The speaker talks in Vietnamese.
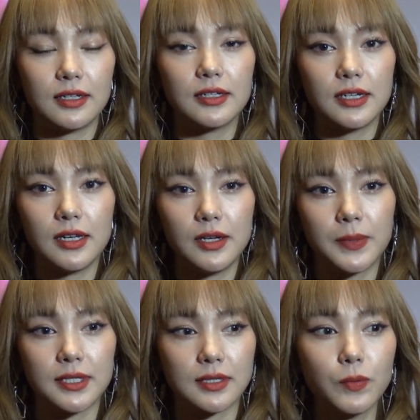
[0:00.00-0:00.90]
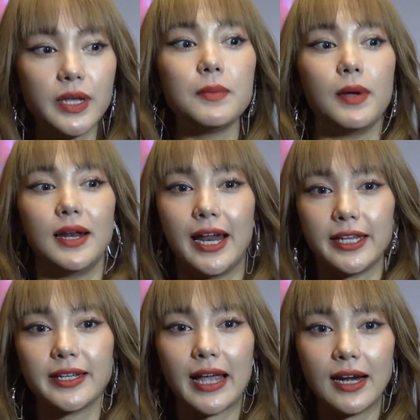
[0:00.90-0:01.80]
Thật, à, khi mà sống yên biển lặng
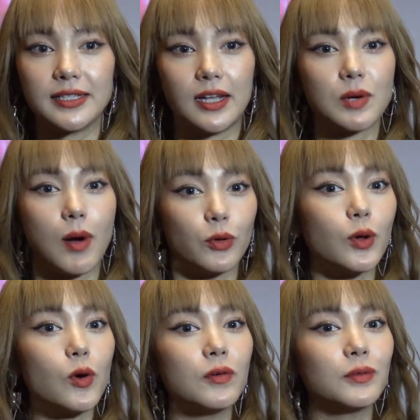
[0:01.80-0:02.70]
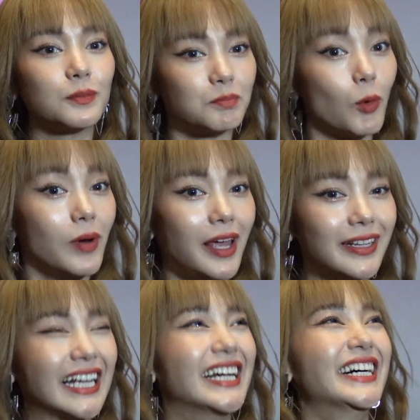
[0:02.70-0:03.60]
chắc chắn là sẽ có bão tố bùng lên